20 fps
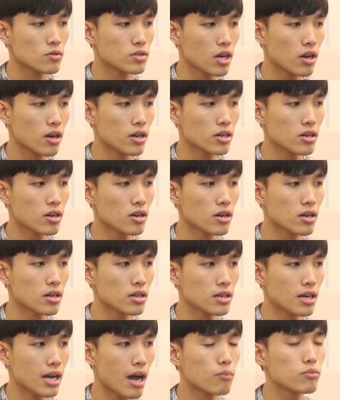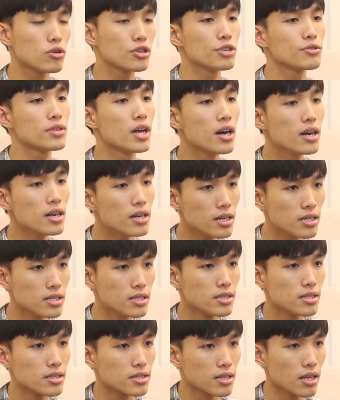của tỏi có học được nhiều thứ
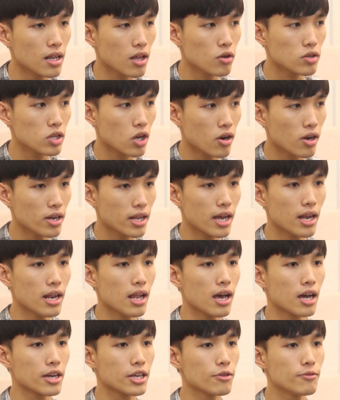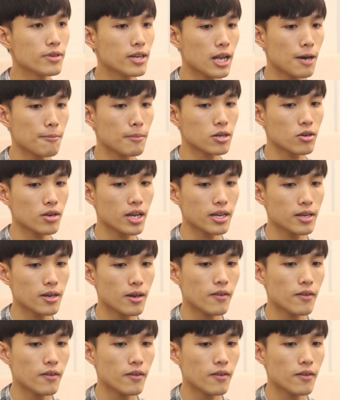tức là cô tàu có thể là kiểu như là mình có thể